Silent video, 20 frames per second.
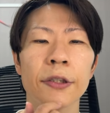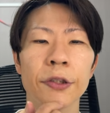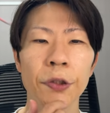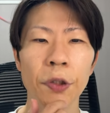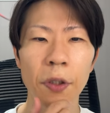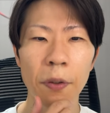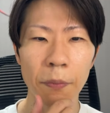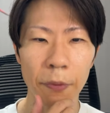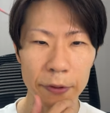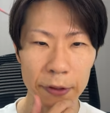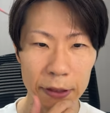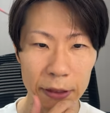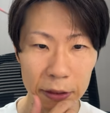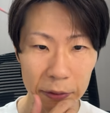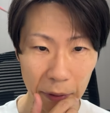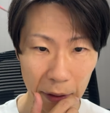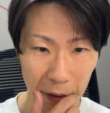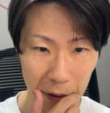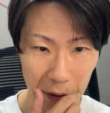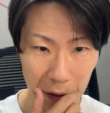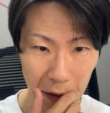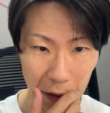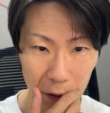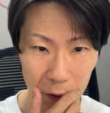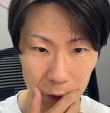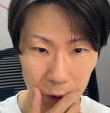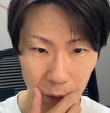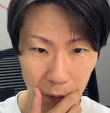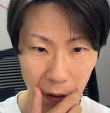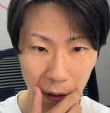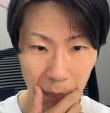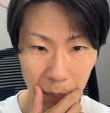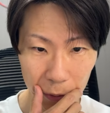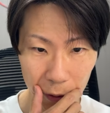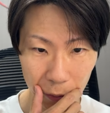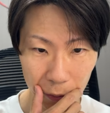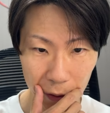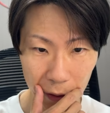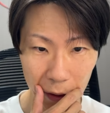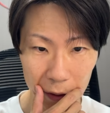今日も実はあの湘南美
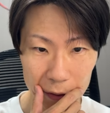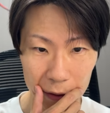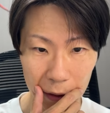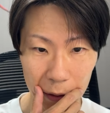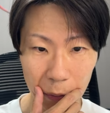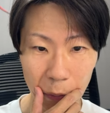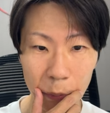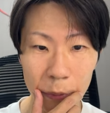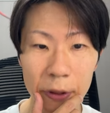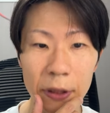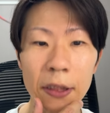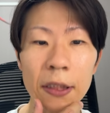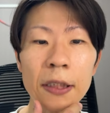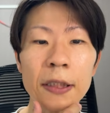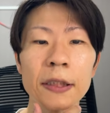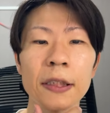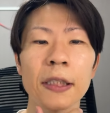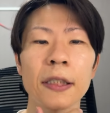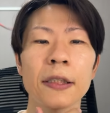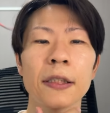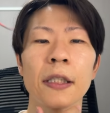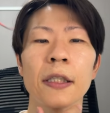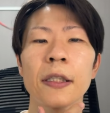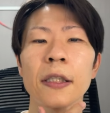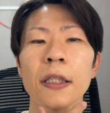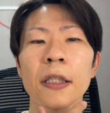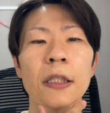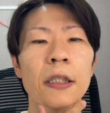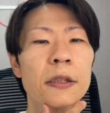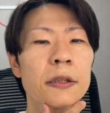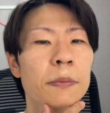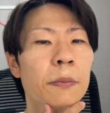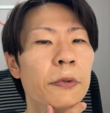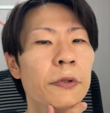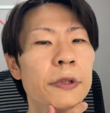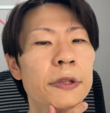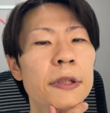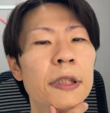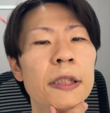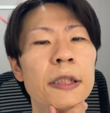容外科さんの方に行ってきてヒゲ脱毛
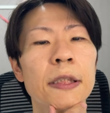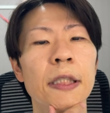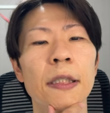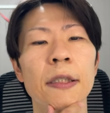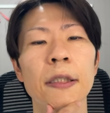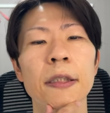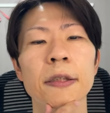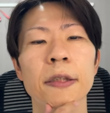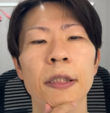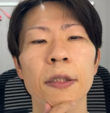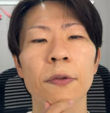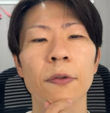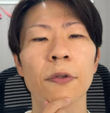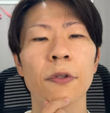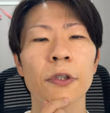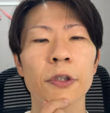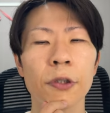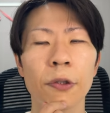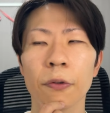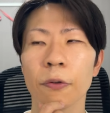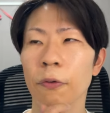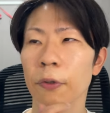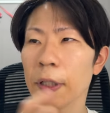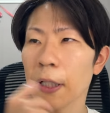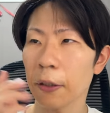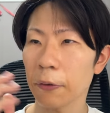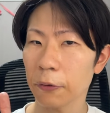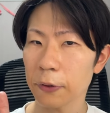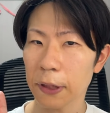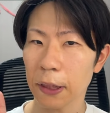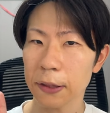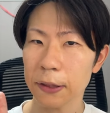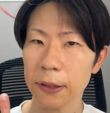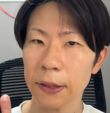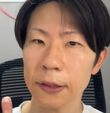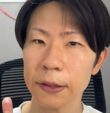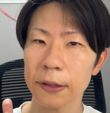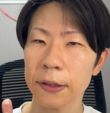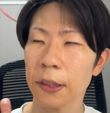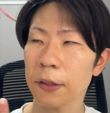してきたんですけど今日これあの撮
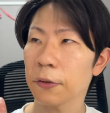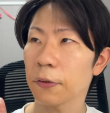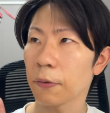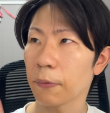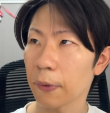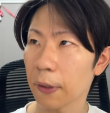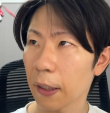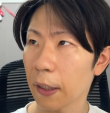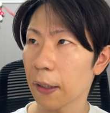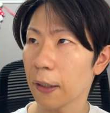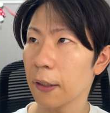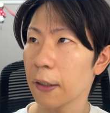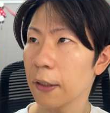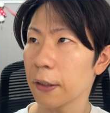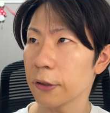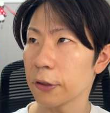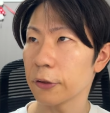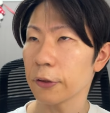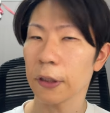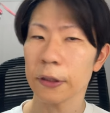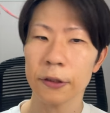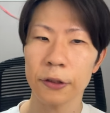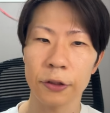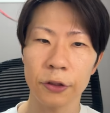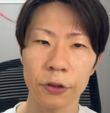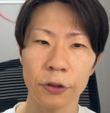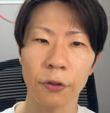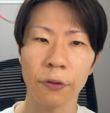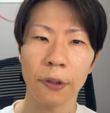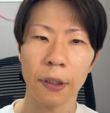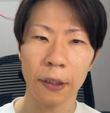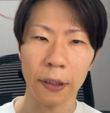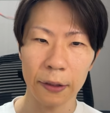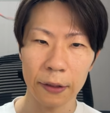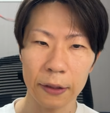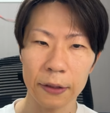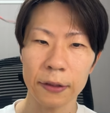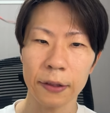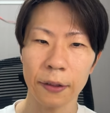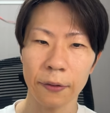影してるのが10月14日な
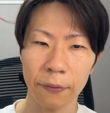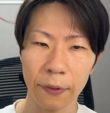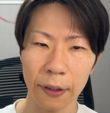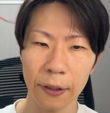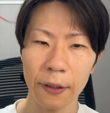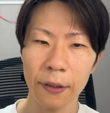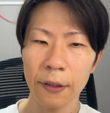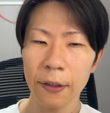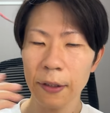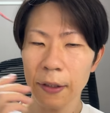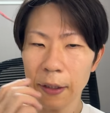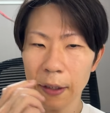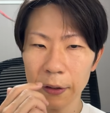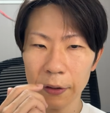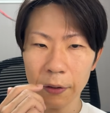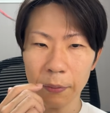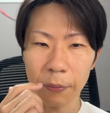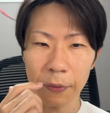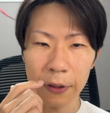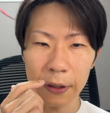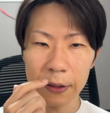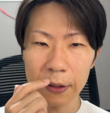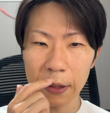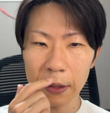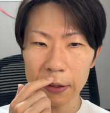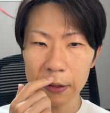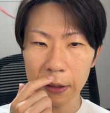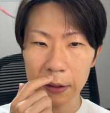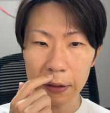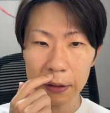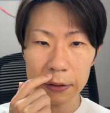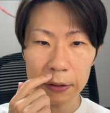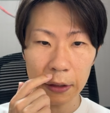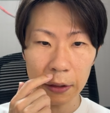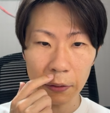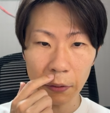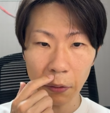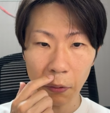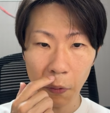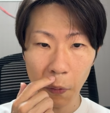んですけどねえ今日も行ってきたんです
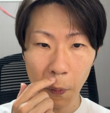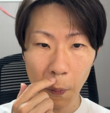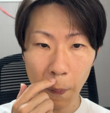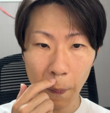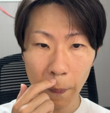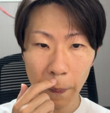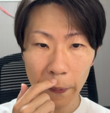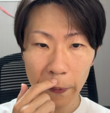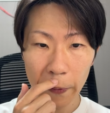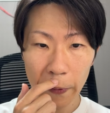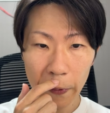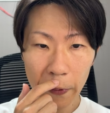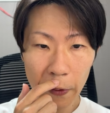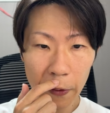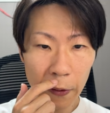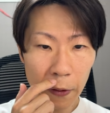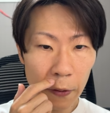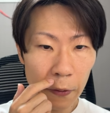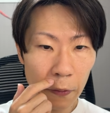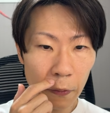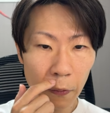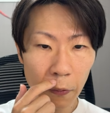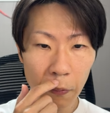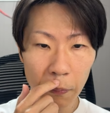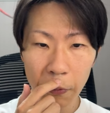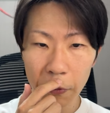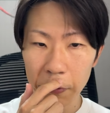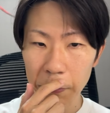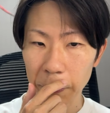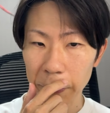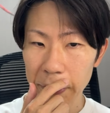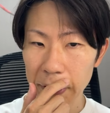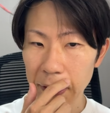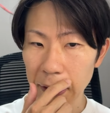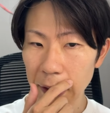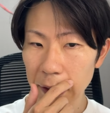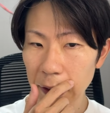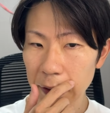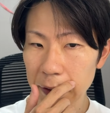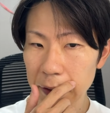けどここ僕も
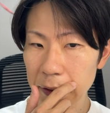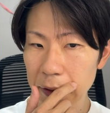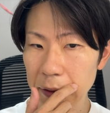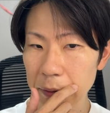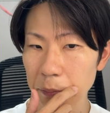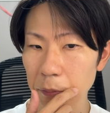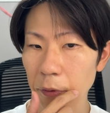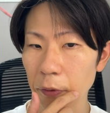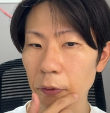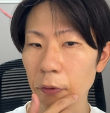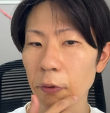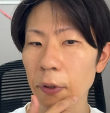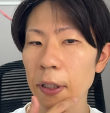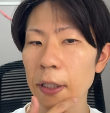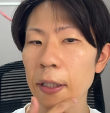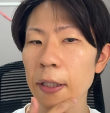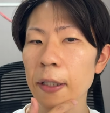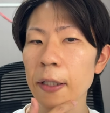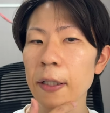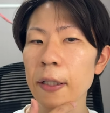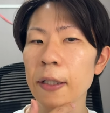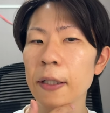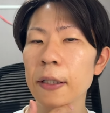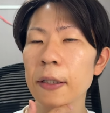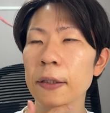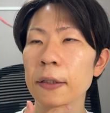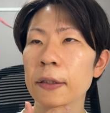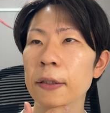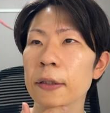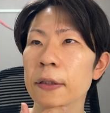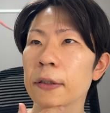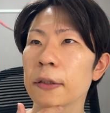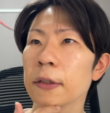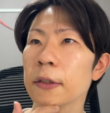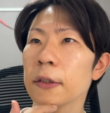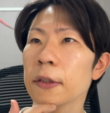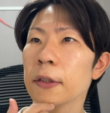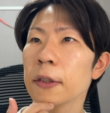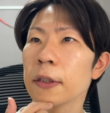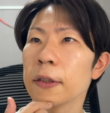ヒゲ脱毛これ
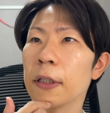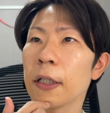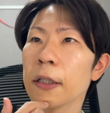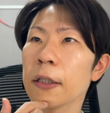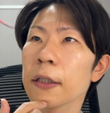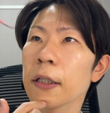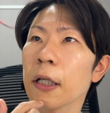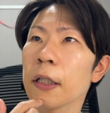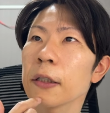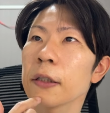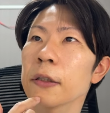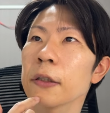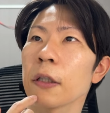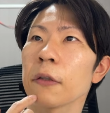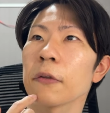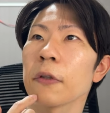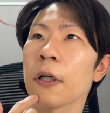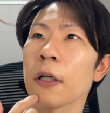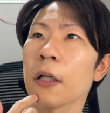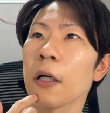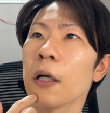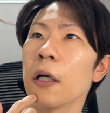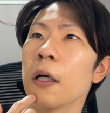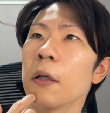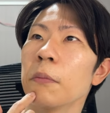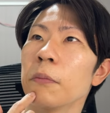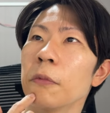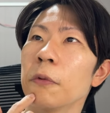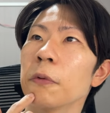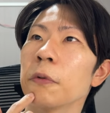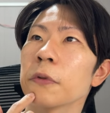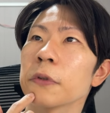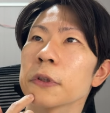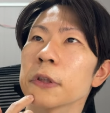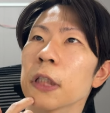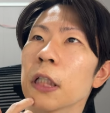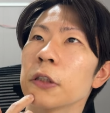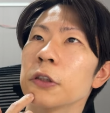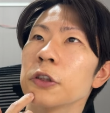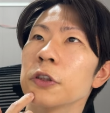何回行ったのかなもう
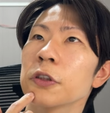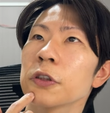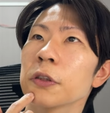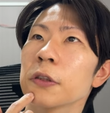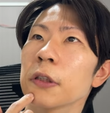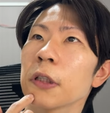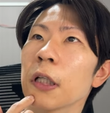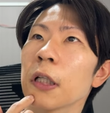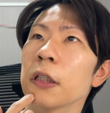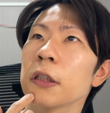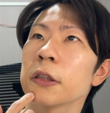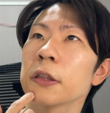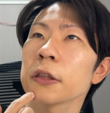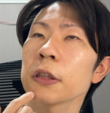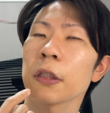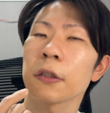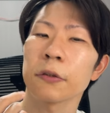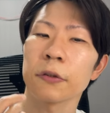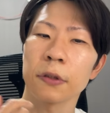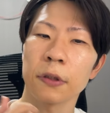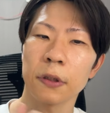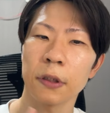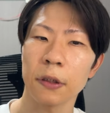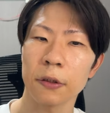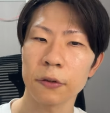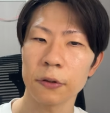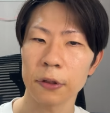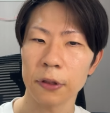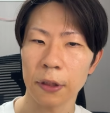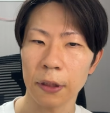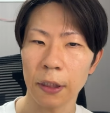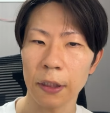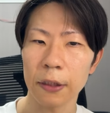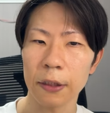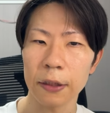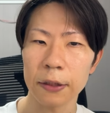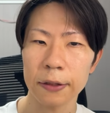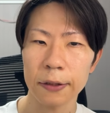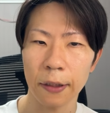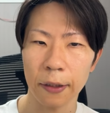30回近く行ってるんじゃない
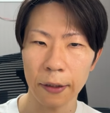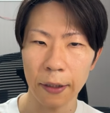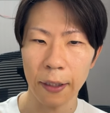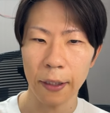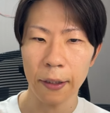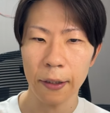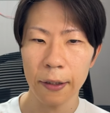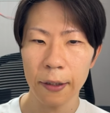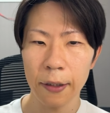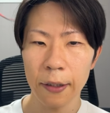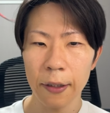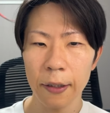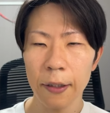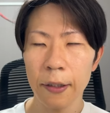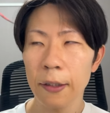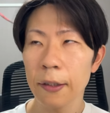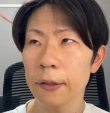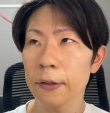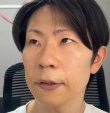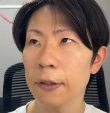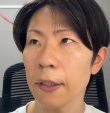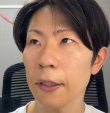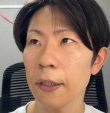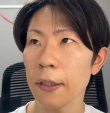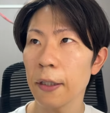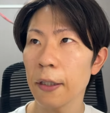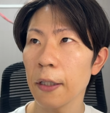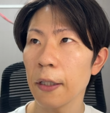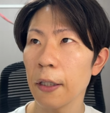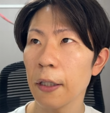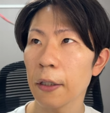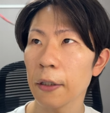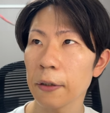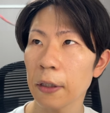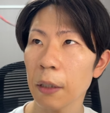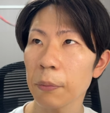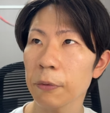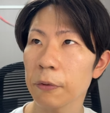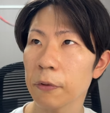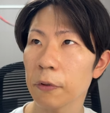ですかねで、
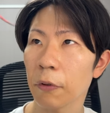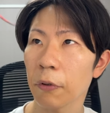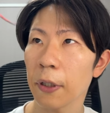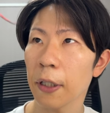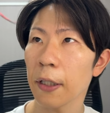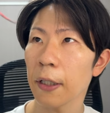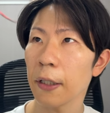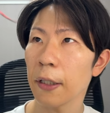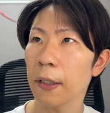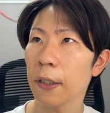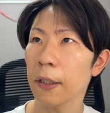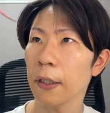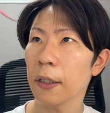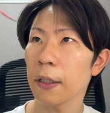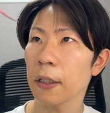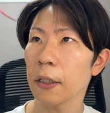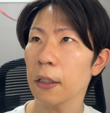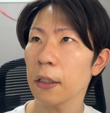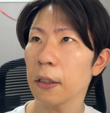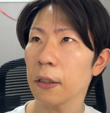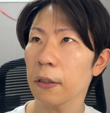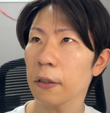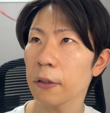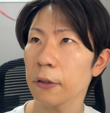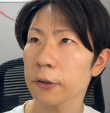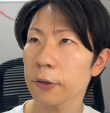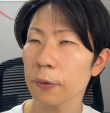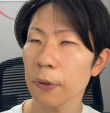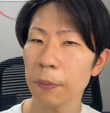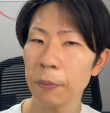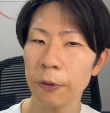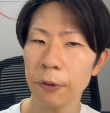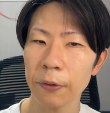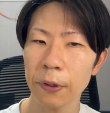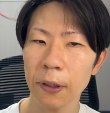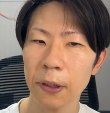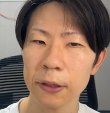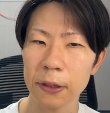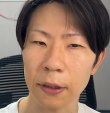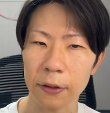多分これ、湘南美容
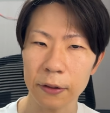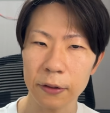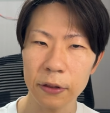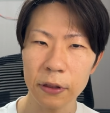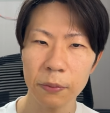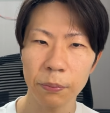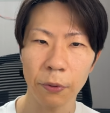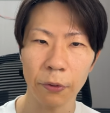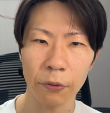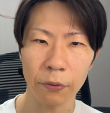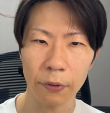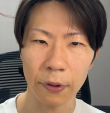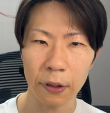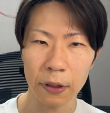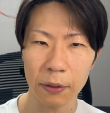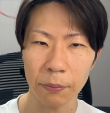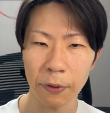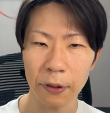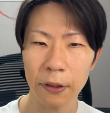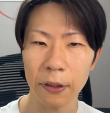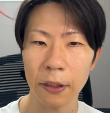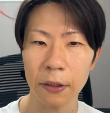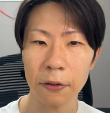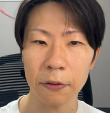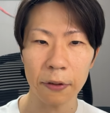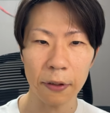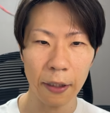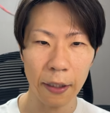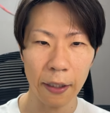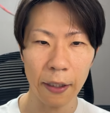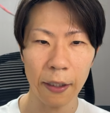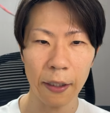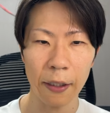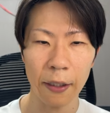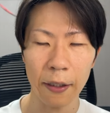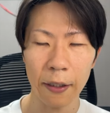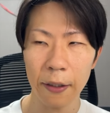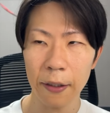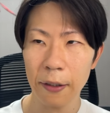客さんクーポンとか配ってるんで、